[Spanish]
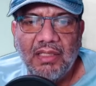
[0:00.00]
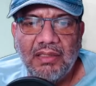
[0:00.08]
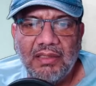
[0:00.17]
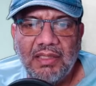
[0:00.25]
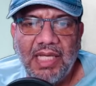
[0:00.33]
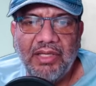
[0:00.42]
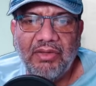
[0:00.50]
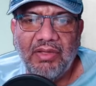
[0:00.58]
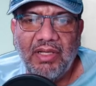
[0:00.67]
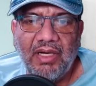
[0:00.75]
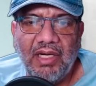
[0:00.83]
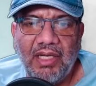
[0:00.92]
Daño
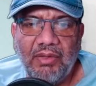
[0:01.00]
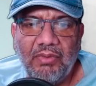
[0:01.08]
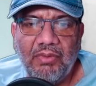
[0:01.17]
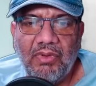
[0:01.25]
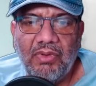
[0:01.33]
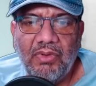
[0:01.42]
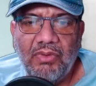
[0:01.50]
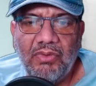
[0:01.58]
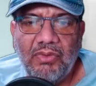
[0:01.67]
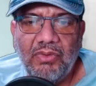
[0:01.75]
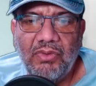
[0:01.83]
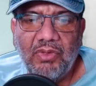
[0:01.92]
de derribo
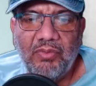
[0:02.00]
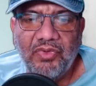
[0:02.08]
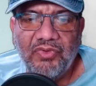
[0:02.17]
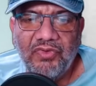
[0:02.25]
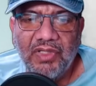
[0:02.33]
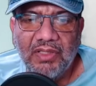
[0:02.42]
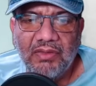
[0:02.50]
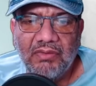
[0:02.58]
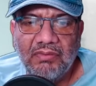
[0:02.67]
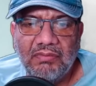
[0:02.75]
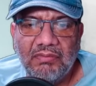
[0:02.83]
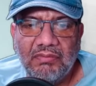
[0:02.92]
un 1%.
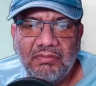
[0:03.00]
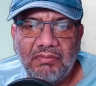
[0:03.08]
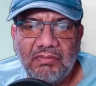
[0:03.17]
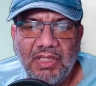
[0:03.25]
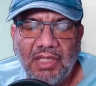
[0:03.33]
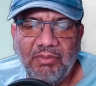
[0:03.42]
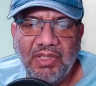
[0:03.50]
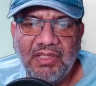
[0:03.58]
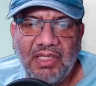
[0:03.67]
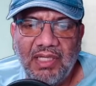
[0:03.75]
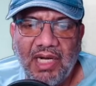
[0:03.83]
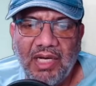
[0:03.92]
Aumenta
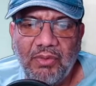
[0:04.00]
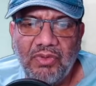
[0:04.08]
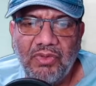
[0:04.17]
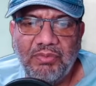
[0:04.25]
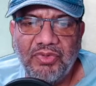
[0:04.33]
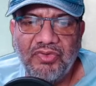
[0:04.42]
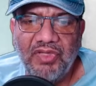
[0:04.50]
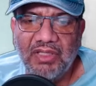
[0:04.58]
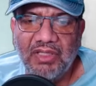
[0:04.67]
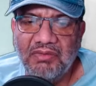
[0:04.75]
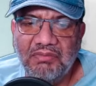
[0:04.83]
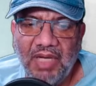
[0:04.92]
el derribo 1%.
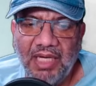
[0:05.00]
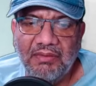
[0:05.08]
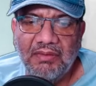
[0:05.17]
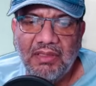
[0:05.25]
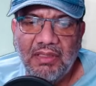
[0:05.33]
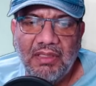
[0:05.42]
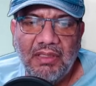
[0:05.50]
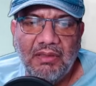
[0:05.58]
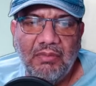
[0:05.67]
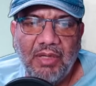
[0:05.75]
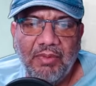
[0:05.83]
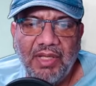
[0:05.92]
Bueno,
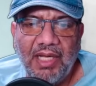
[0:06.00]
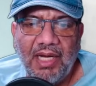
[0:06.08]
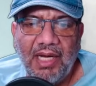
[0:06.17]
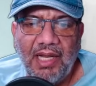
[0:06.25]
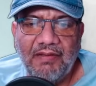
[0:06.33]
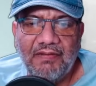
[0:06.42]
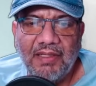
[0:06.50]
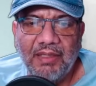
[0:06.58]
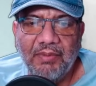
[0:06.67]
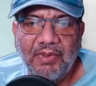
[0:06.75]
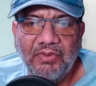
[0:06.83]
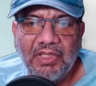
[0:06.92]
vamos a dejarla esa que
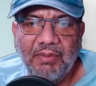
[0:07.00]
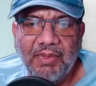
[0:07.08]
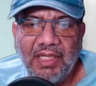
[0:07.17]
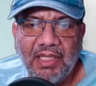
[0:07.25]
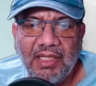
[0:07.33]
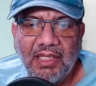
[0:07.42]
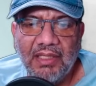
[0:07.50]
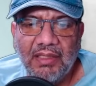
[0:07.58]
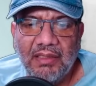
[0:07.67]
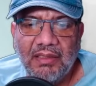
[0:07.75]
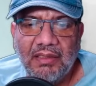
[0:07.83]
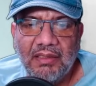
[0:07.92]
me gusta más que
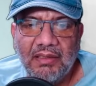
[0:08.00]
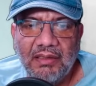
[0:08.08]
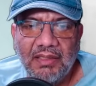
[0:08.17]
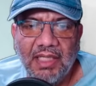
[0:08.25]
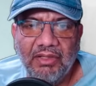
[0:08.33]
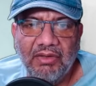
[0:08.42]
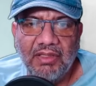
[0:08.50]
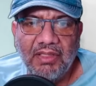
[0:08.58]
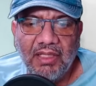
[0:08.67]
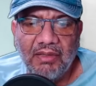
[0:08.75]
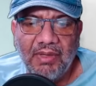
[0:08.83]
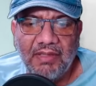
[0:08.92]
daño de
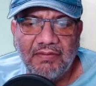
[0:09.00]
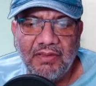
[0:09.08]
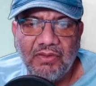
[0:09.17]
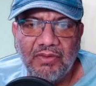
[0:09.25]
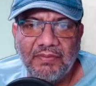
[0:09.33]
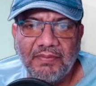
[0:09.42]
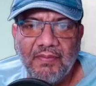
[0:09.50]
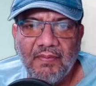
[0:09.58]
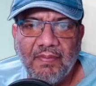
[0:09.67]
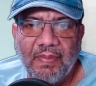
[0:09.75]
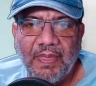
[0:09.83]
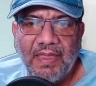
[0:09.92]
ataque básico.
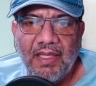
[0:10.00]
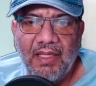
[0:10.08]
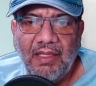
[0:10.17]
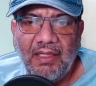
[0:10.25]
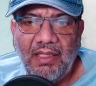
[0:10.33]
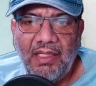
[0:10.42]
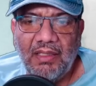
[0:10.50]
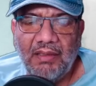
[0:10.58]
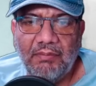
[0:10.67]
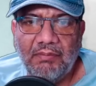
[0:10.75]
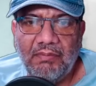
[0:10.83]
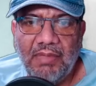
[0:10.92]
Y
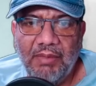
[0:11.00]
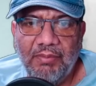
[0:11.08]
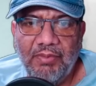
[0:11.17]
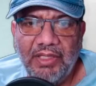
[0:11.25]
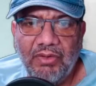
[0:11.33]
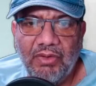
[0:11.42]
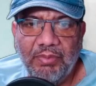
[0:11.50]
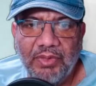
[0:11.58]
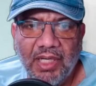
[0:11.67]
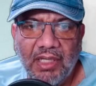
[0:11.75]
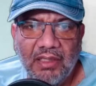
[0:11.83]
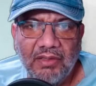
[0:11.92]
vamos a
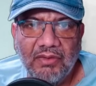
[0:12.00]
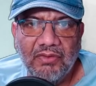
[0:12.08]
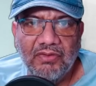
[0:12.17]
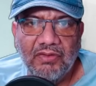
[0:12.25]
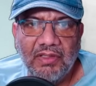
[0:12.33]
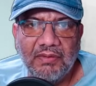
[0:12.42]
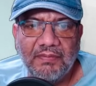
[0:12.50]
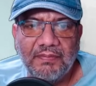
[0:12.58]
incorporarle entonces